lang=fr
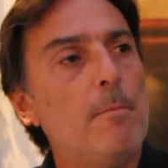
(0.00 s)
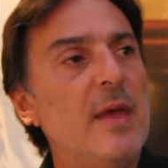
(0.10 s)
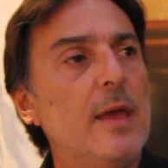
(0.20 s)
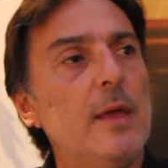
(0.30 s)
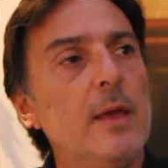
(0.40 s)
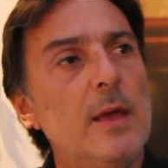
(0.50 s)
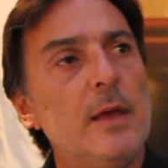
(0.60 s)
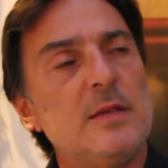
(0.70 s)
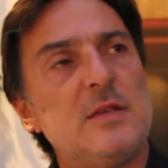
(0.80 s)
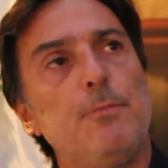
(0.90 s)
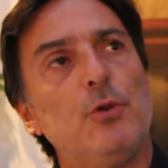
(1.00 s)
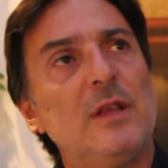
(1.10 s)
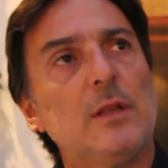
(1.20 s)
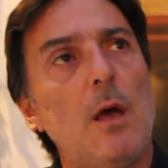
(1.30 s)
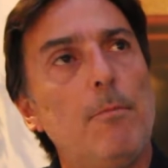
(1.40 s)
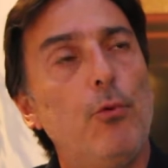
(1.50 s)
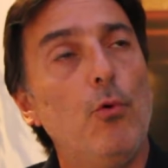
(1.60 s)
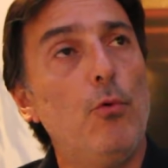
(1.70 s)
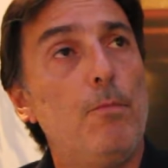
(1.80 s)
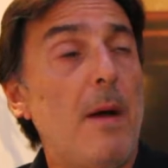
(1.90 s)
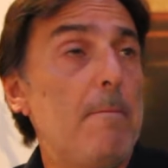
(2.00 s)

Mais c'est peut-être un peu,